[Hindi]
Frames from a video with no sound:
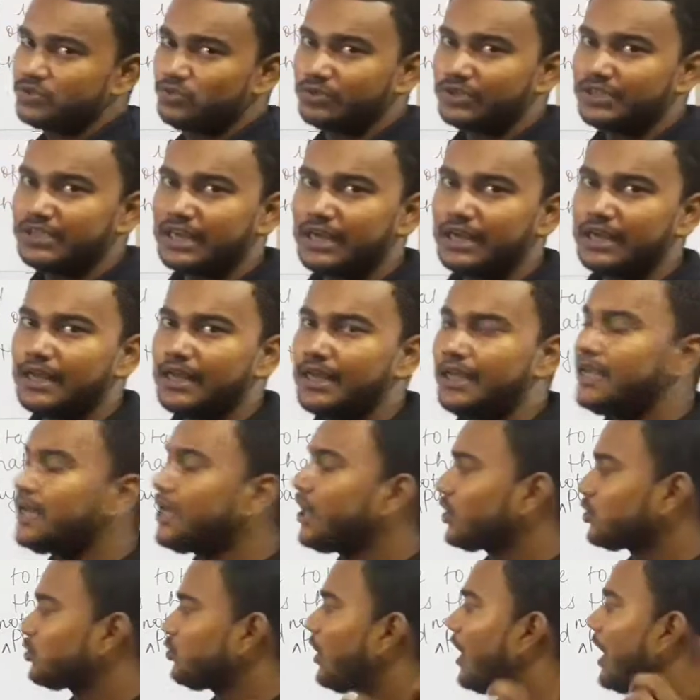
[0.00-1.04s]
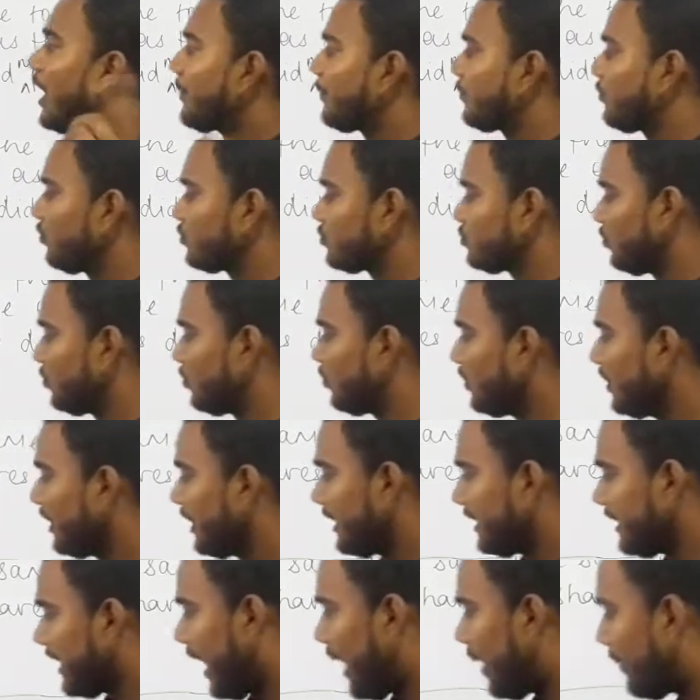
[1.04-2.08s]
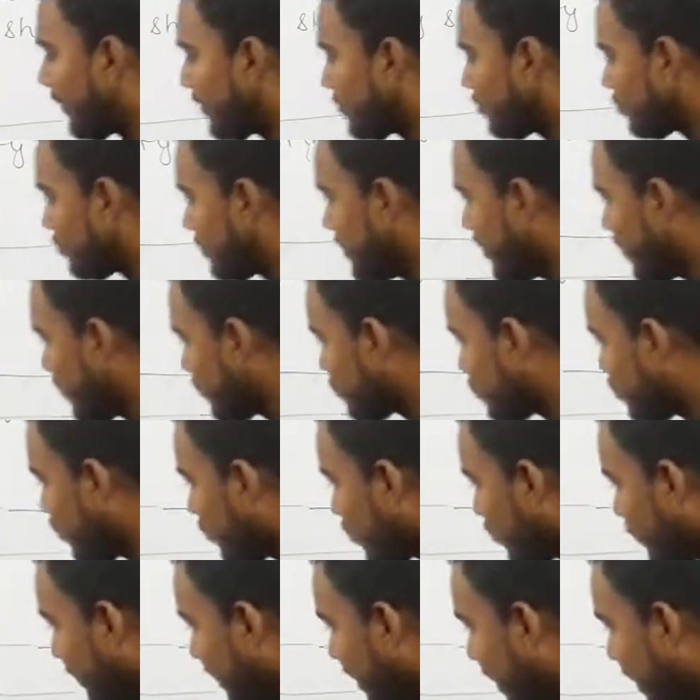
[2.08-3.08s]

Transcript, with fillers: को इश्यू किया है तो आपको जो यहाँ पर जो सौ